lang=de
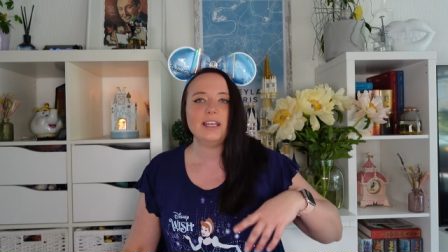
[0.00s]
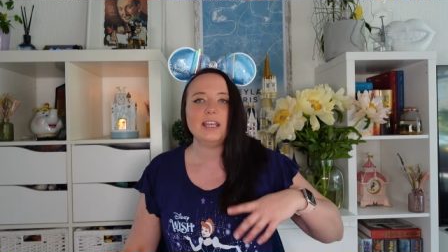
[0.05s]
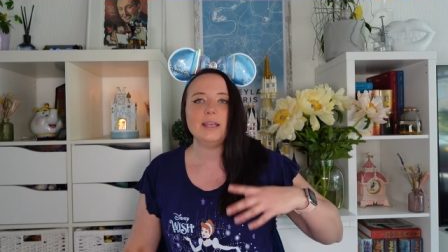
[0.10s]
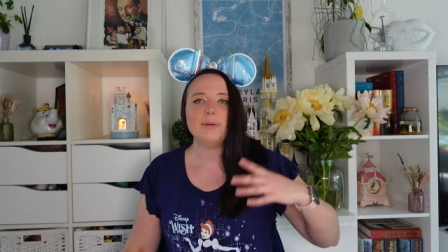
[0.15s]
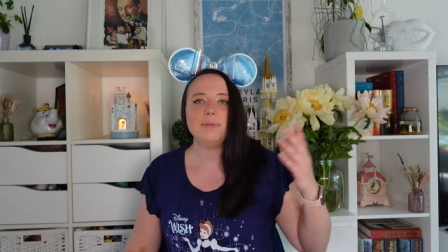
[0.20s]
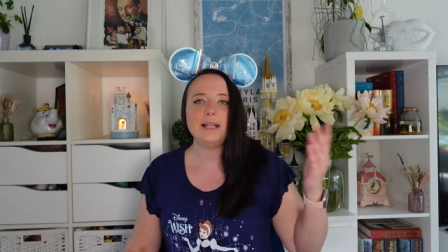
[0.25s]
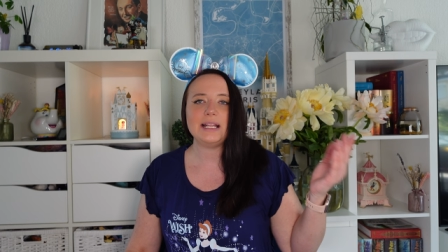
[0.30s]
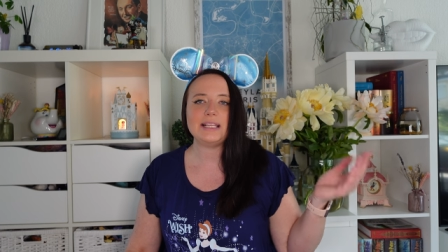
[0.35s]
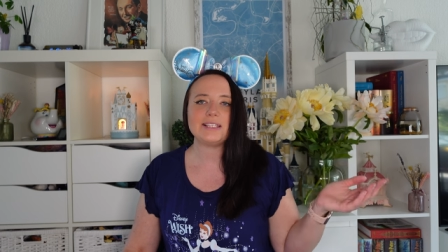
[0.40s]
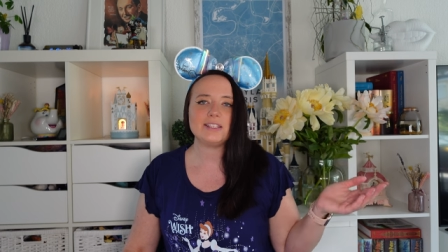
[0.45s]

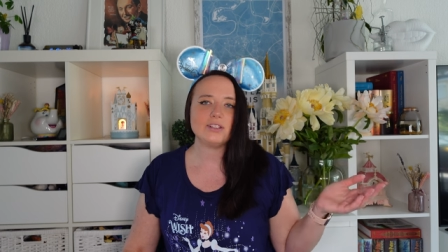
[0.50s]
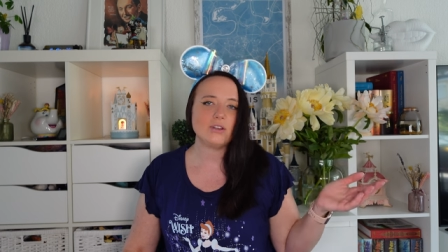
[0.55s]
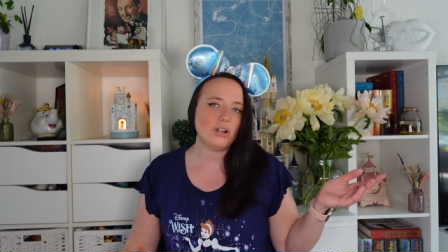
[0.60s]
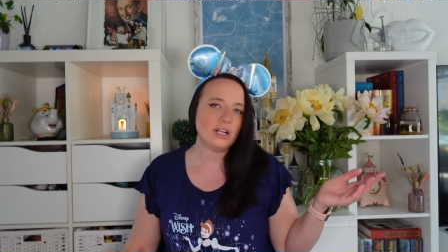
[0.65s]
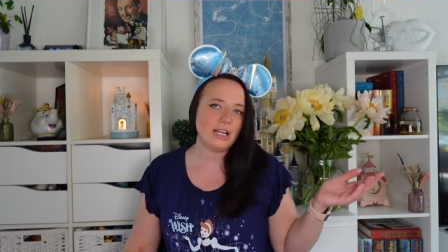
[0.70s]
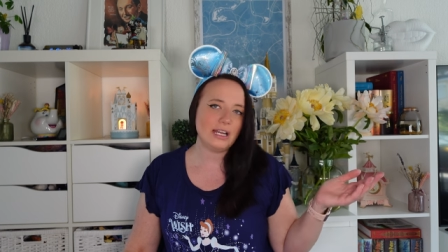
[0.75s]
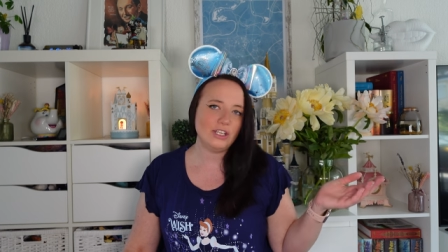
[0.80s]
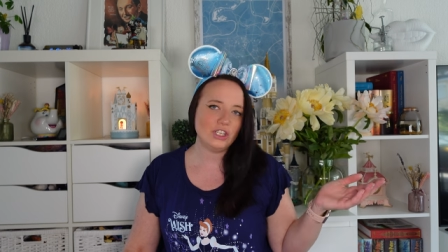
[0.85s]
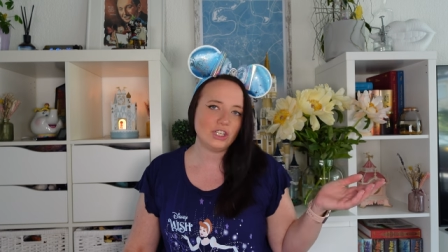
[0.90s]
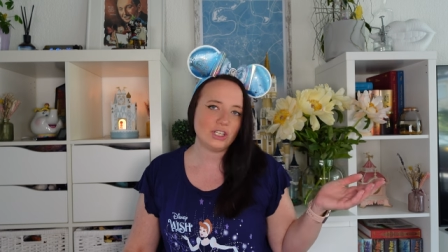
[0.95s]
im letzten
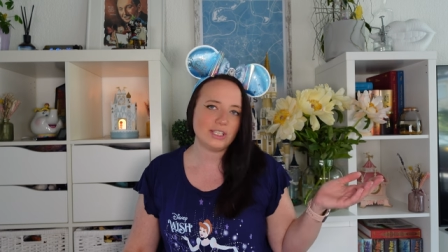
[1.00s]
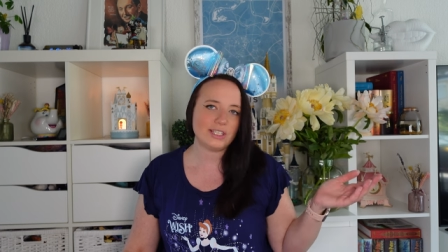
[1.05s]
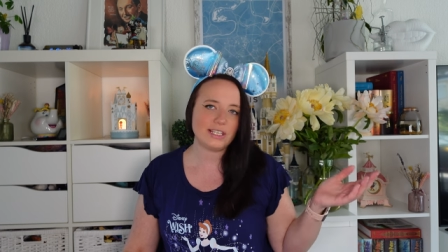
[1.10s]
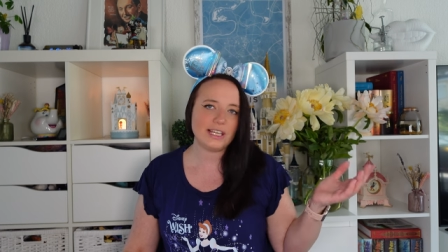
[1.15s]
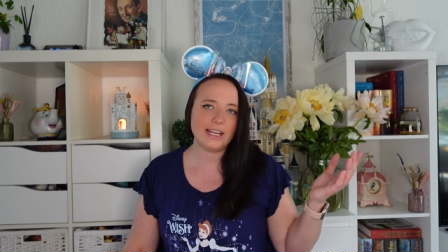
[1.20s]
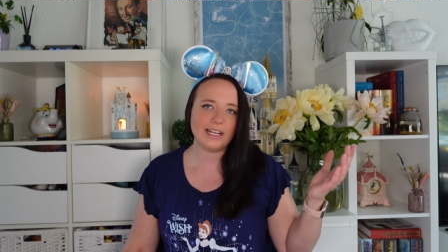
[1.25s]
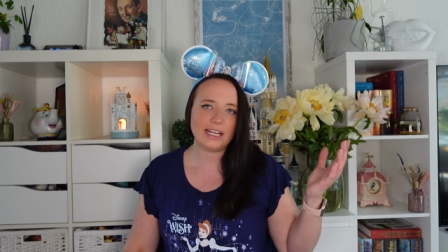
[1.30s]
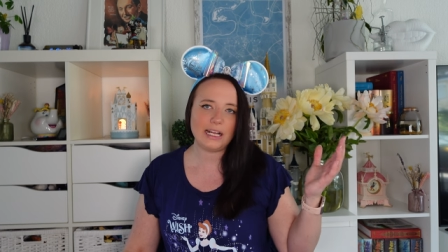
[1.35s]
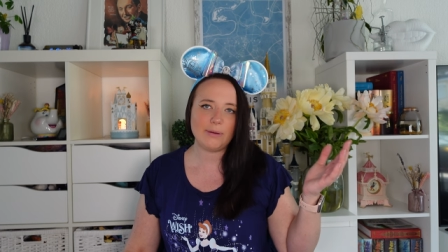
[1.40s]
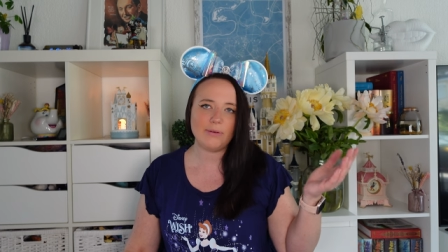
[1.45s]
Holler nicht
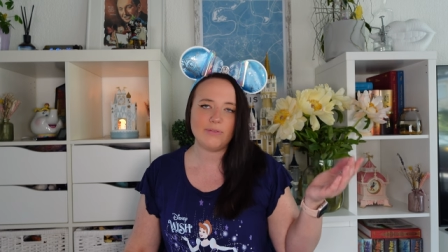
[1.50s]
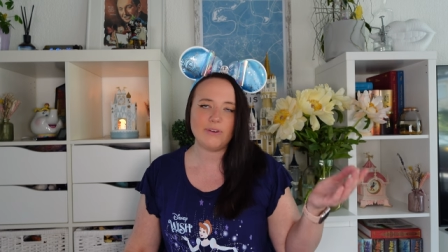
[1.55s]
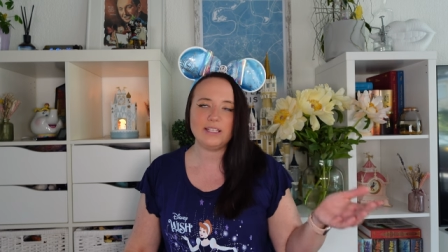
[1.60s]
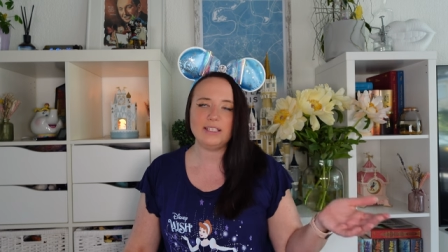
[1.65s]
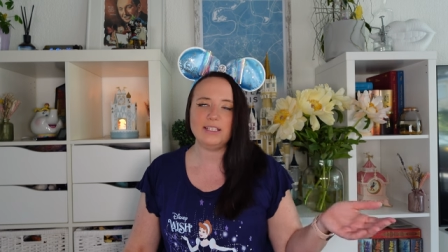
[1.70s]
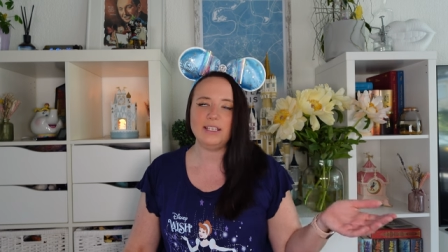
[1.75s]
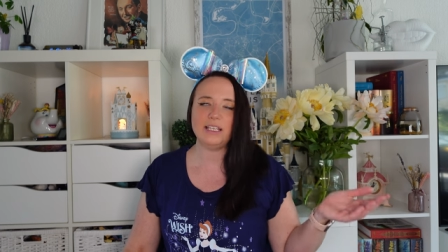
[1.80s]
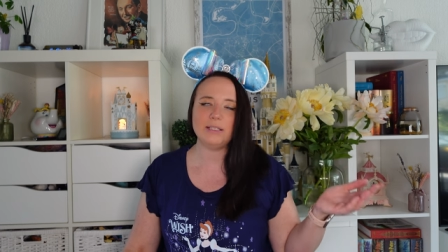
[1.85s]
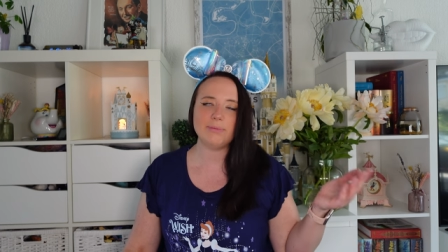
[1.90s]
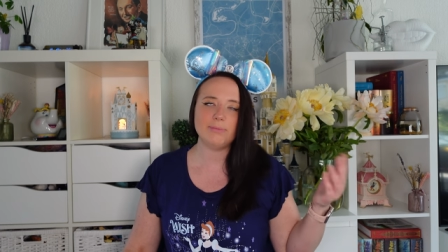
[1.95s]
gezeigt habe, weil
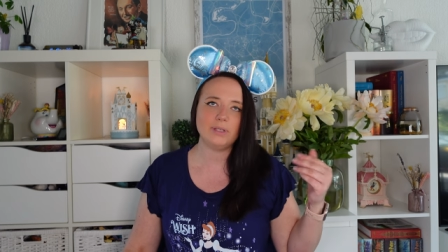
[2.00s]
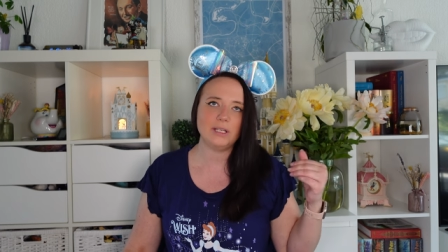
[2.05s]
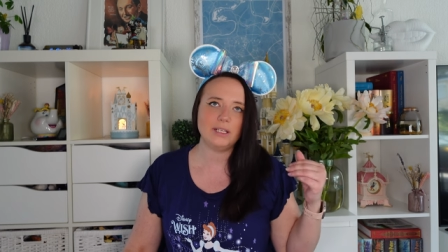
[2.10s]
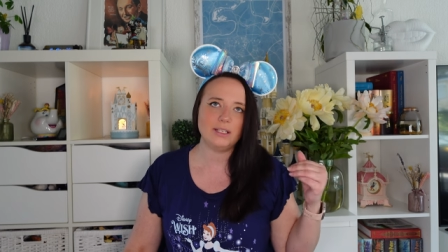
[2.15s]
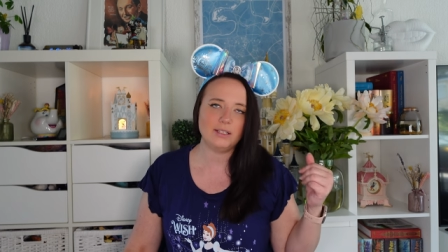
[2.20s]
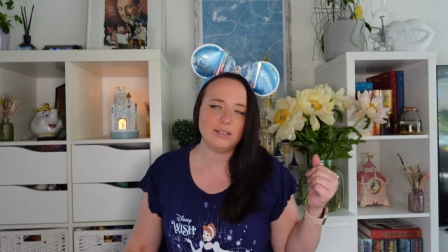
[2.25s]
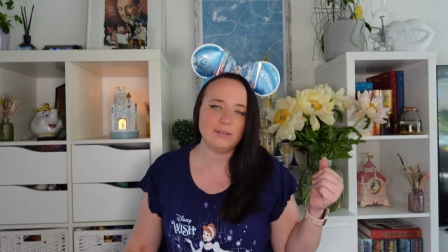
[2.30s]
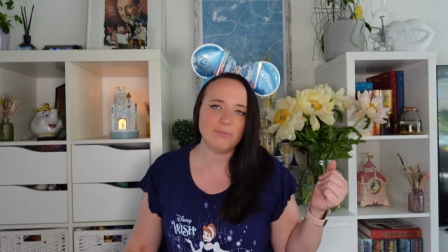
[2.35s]
sie nichts mit der,